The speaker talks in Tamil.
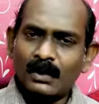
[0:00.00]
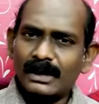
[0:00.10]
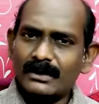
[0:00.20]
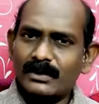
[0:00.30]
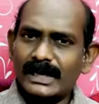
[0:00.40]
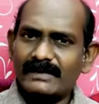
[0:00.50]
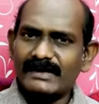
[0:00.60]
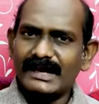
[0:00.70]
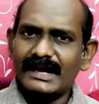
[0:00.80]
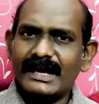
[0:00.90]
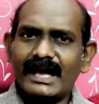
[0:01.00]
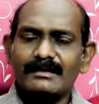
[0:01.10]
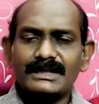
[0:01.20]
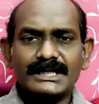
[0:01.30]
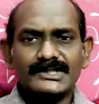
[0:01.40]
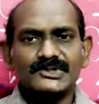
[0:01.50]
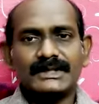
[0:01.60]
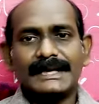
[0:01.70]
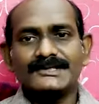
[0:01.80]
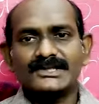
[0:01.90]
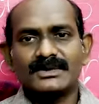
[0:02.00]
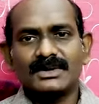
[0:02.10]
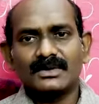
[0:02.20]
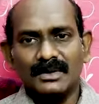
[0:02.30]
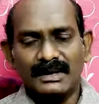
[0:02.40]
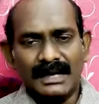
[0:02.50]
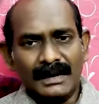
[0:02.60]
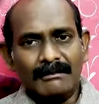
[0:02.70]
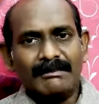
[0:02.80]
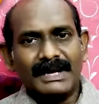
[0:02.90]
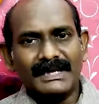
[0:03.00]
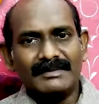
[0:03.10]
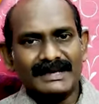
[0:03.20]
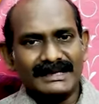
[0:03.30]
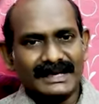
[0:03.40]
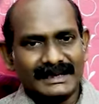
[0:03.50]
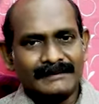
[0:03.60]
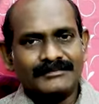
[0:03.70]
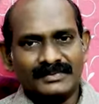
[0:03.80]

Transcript: உங்கள் குறைவையெல்லாம் கிறிஸ்து இயேசுவுக்குள் மகிமையிலே